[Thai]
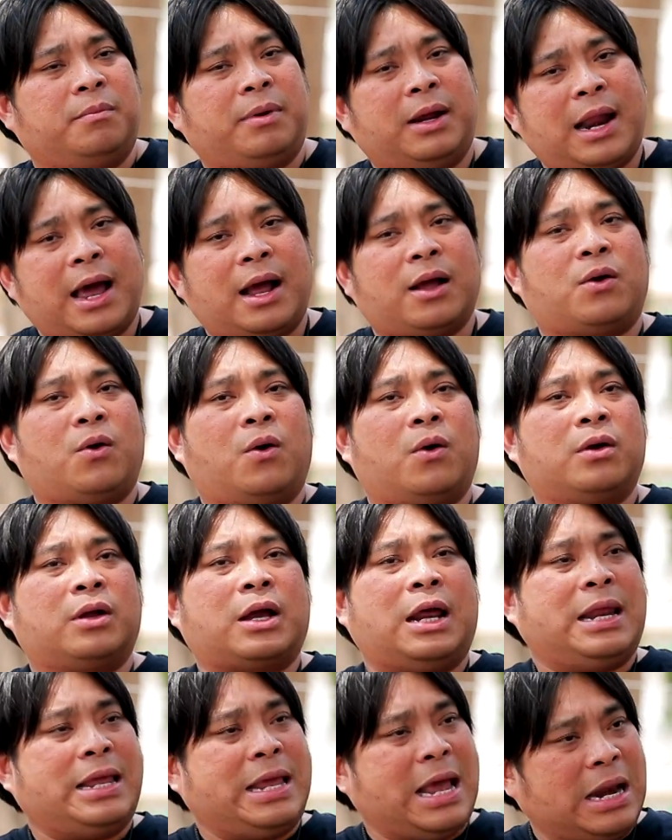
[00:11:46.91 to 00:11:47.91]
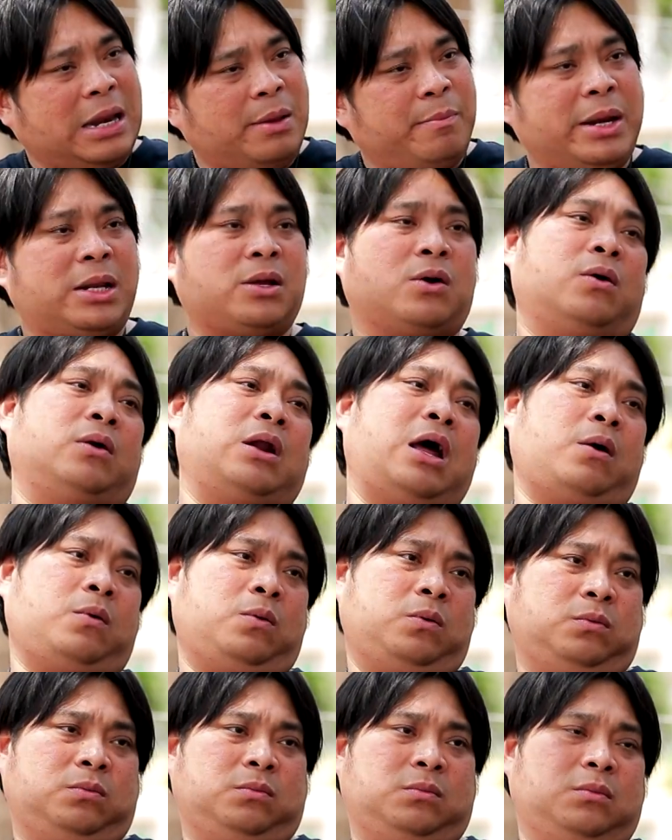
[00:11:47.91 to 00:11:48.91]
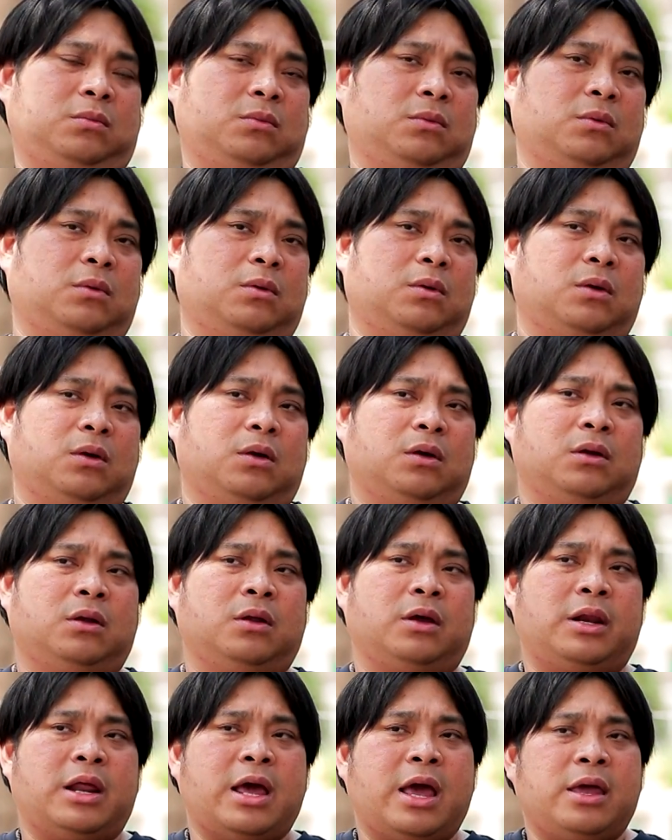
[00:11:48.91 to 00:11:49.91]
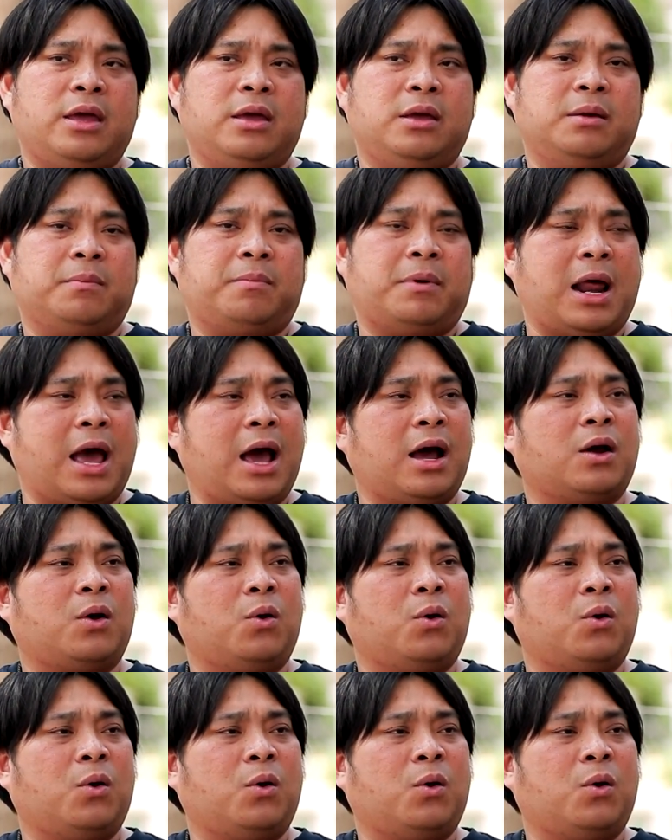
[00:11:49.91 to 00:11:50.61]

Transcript: พลังของกัลยาณิมิตรของเราครับเลยได้พระ